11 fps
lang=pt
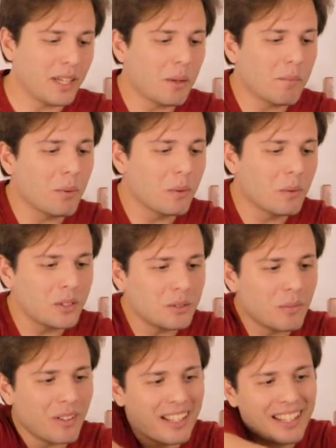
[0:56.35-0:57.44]
E por
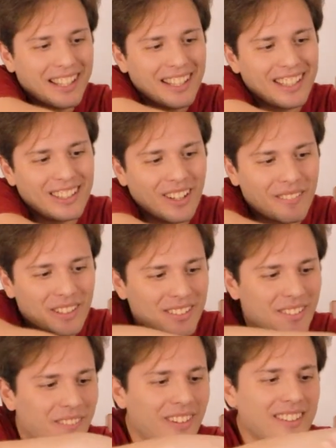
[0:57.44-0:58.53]
último, e não menos
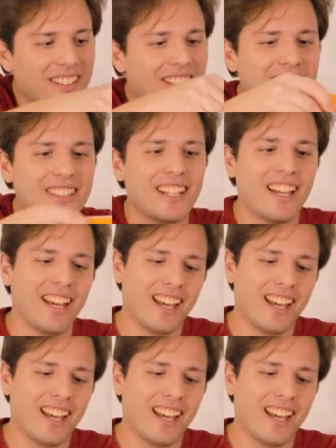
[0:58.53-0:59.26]
importante,